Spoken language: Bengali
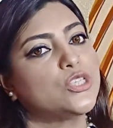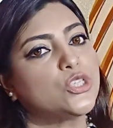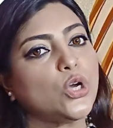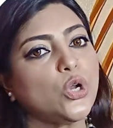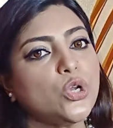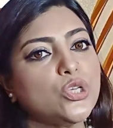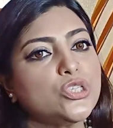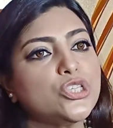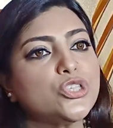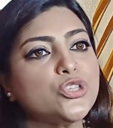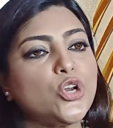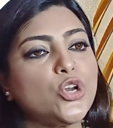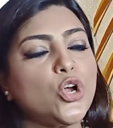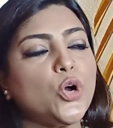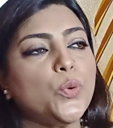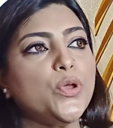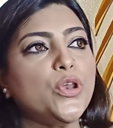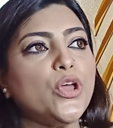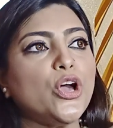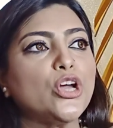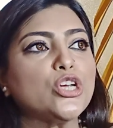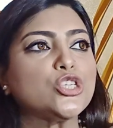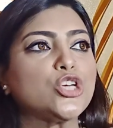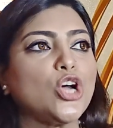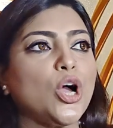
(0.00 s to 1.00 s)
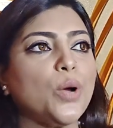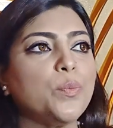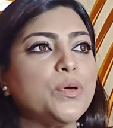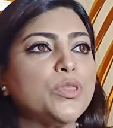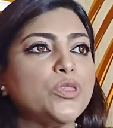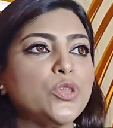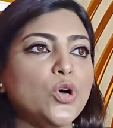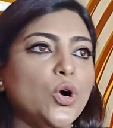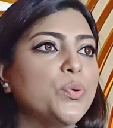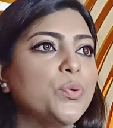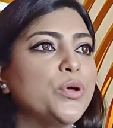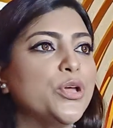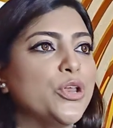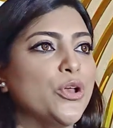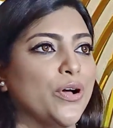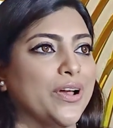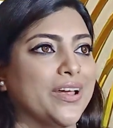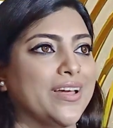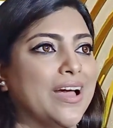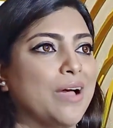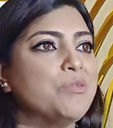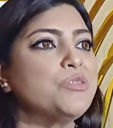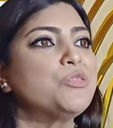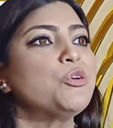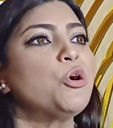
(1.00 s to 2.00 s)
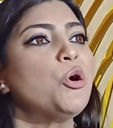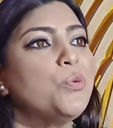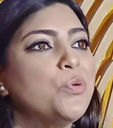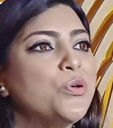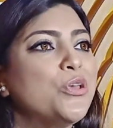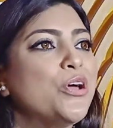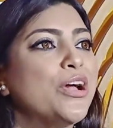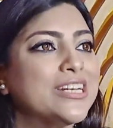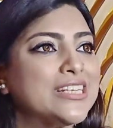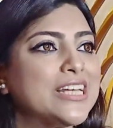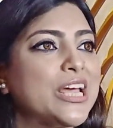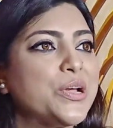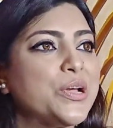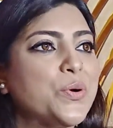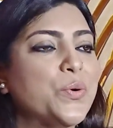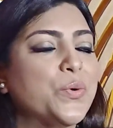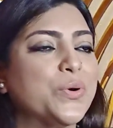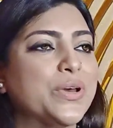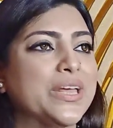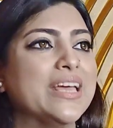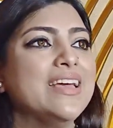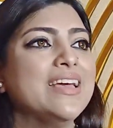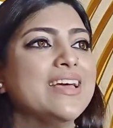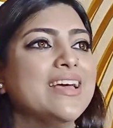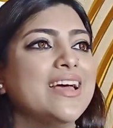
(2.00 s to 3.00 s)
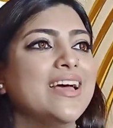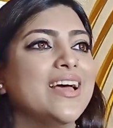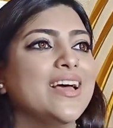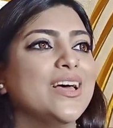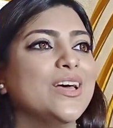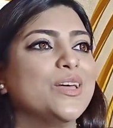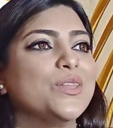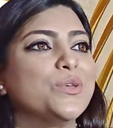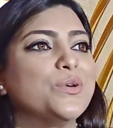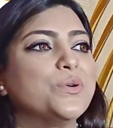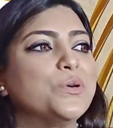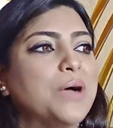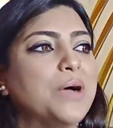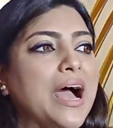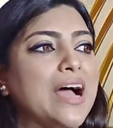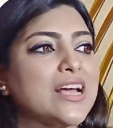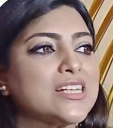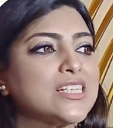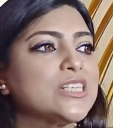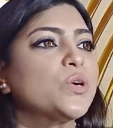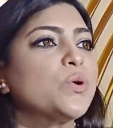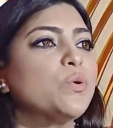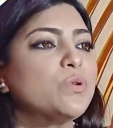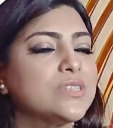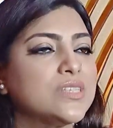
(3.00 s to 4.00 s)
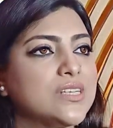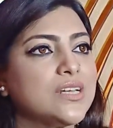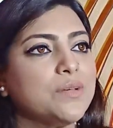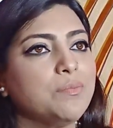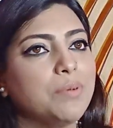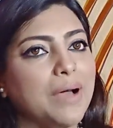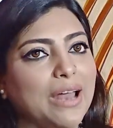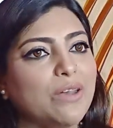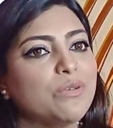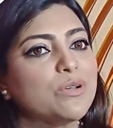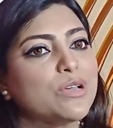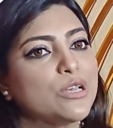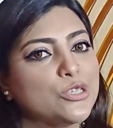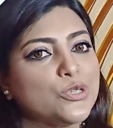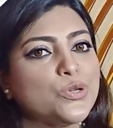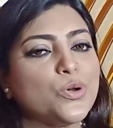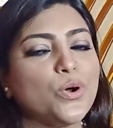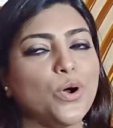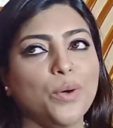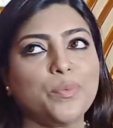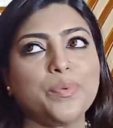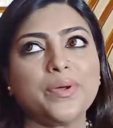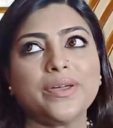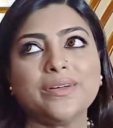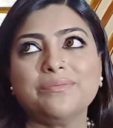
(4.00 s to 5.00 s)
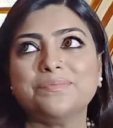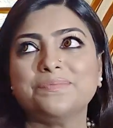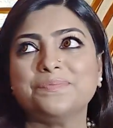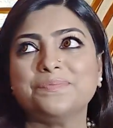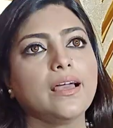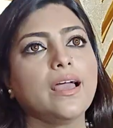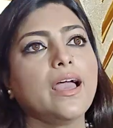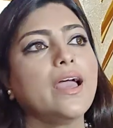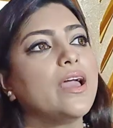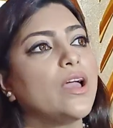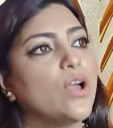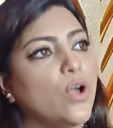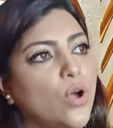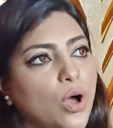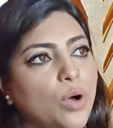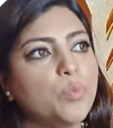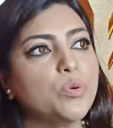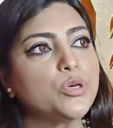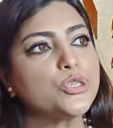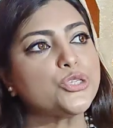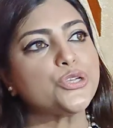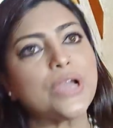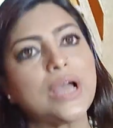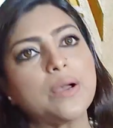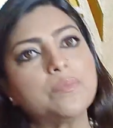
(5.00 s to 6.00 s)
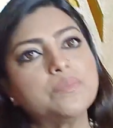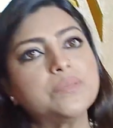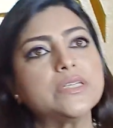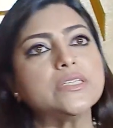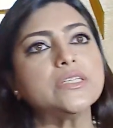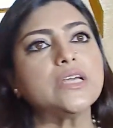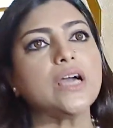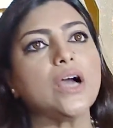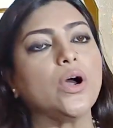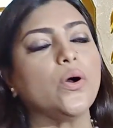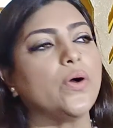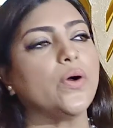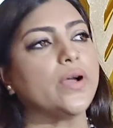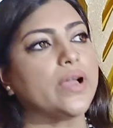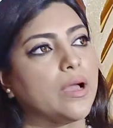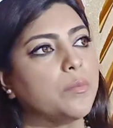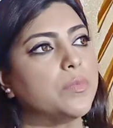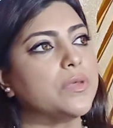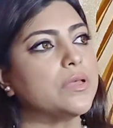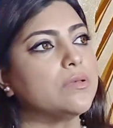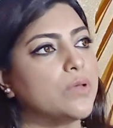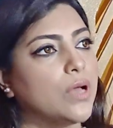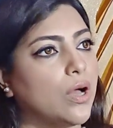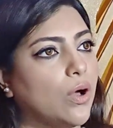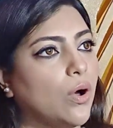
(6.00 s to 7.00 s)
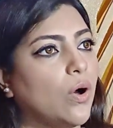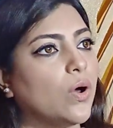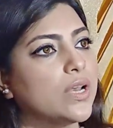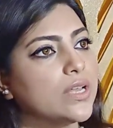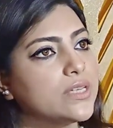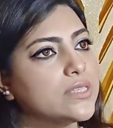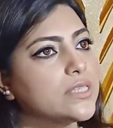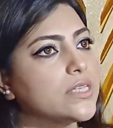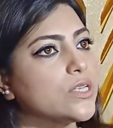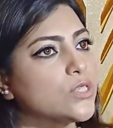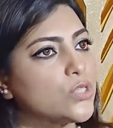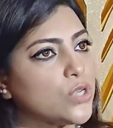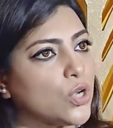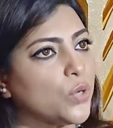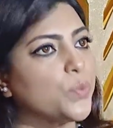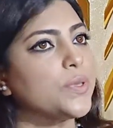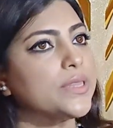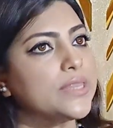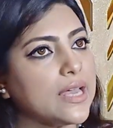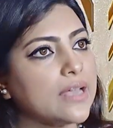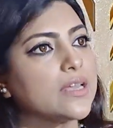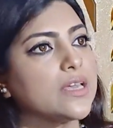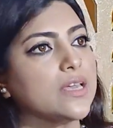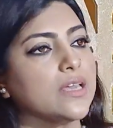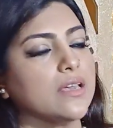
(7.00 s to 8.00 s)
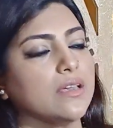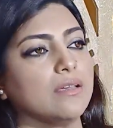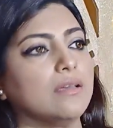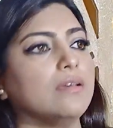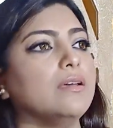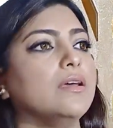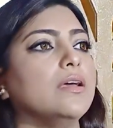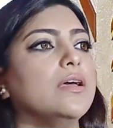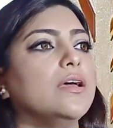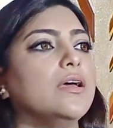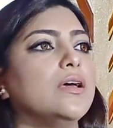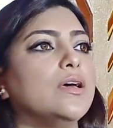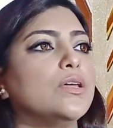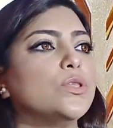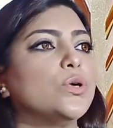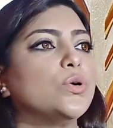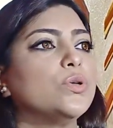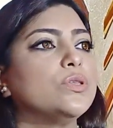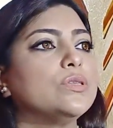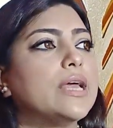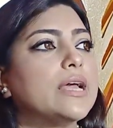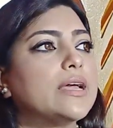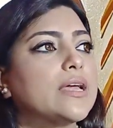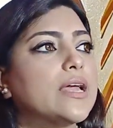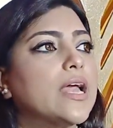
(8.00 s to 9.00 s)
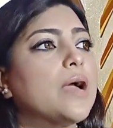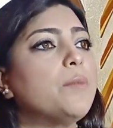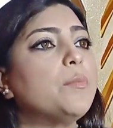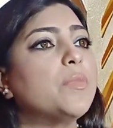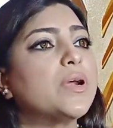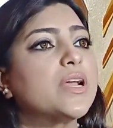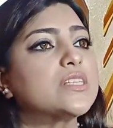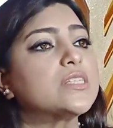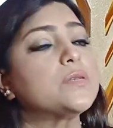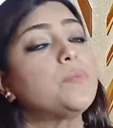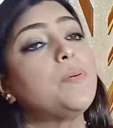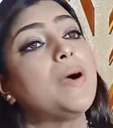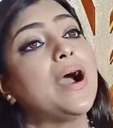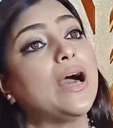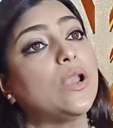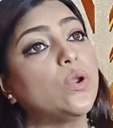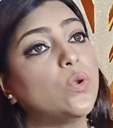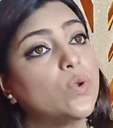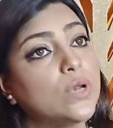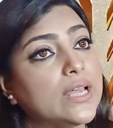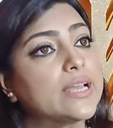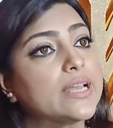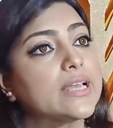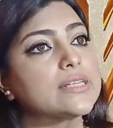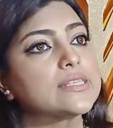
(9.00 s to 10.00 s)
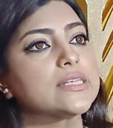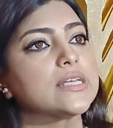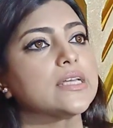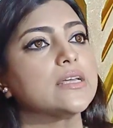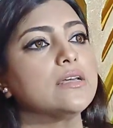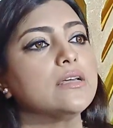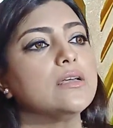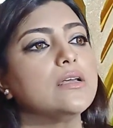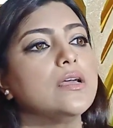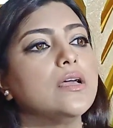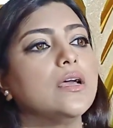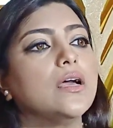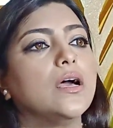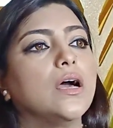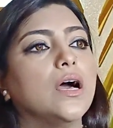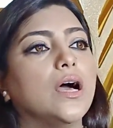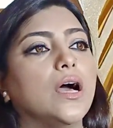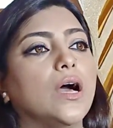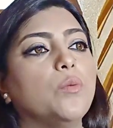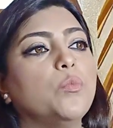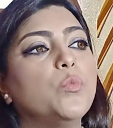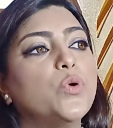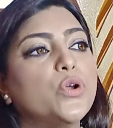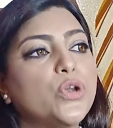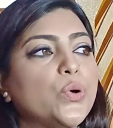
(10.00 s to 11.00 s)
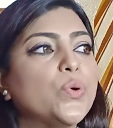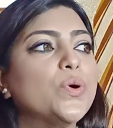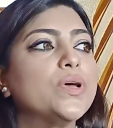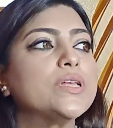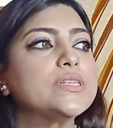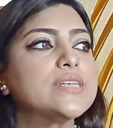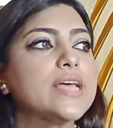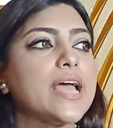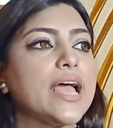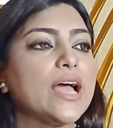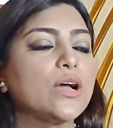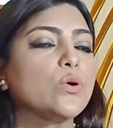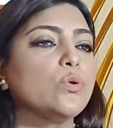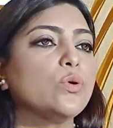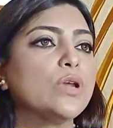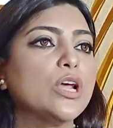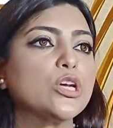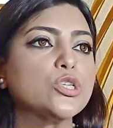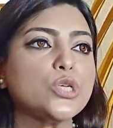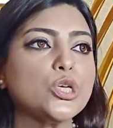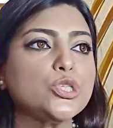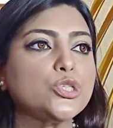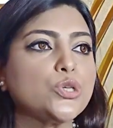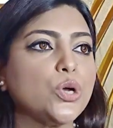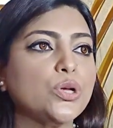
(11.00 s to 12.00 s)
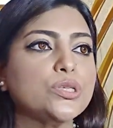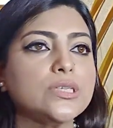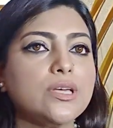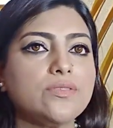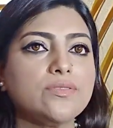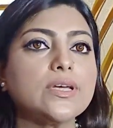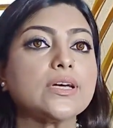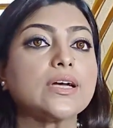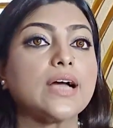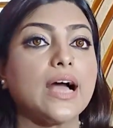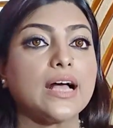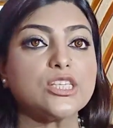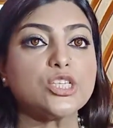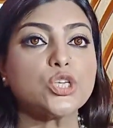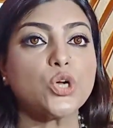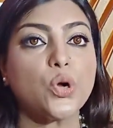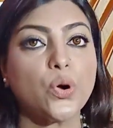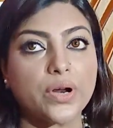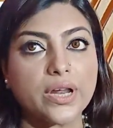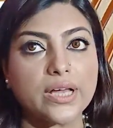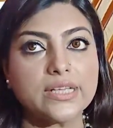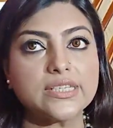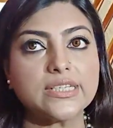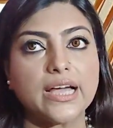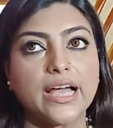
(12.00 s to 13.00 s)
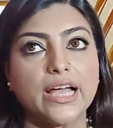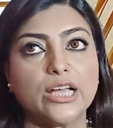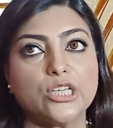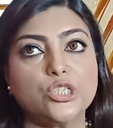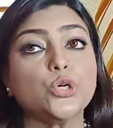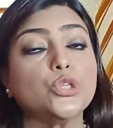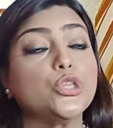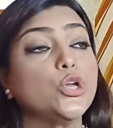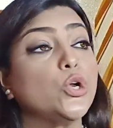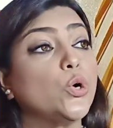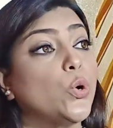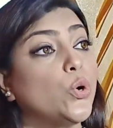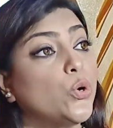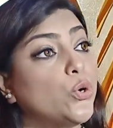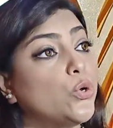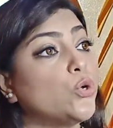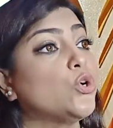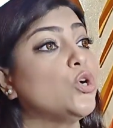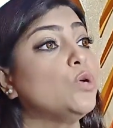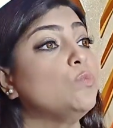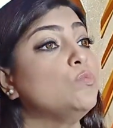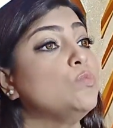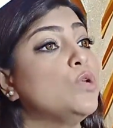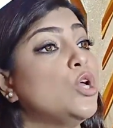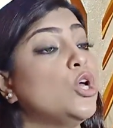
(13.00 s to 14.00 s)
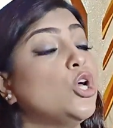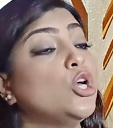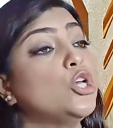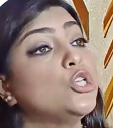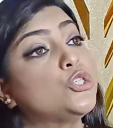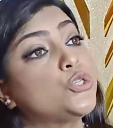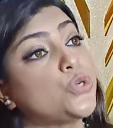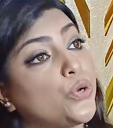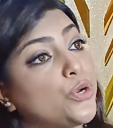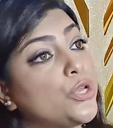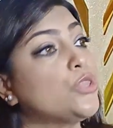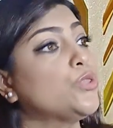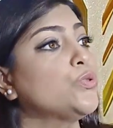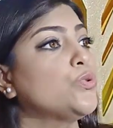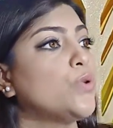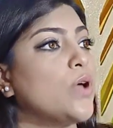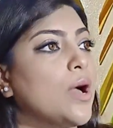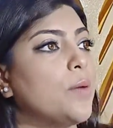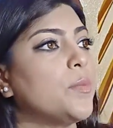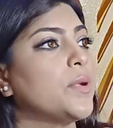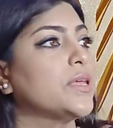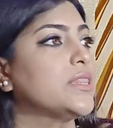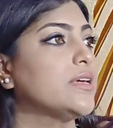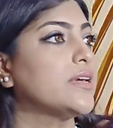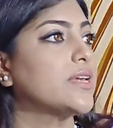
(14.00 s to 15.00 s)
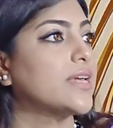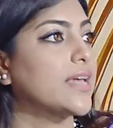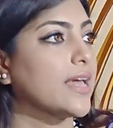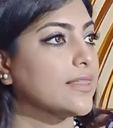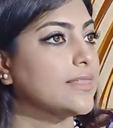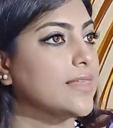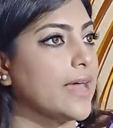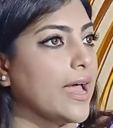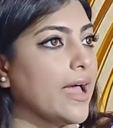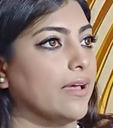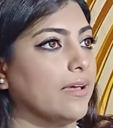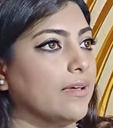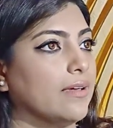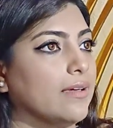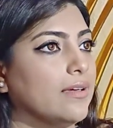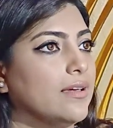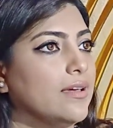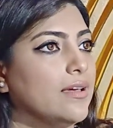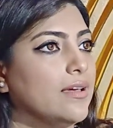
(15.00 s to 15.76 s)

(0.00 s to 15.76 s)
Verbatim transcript: চলচ্চিত্র অভিনয় সবই তো অভিনয় আমি তো অভিনয়টাই করি তো আশা করছি ভালো কিছু হবে হ্যাঁ হ্যাঁ অবশ্যই আপডেট নেওয়া হয় আমি হলে যেয়ে ছবি দেখি তো দেখে আমার কাছে ভালো লেগেছে মনে হয়েছে এখন আসলে চলচ্চিত্রে কাজ করা যায় যদি ওরকম চরিত্র আমাদেরকে দেয়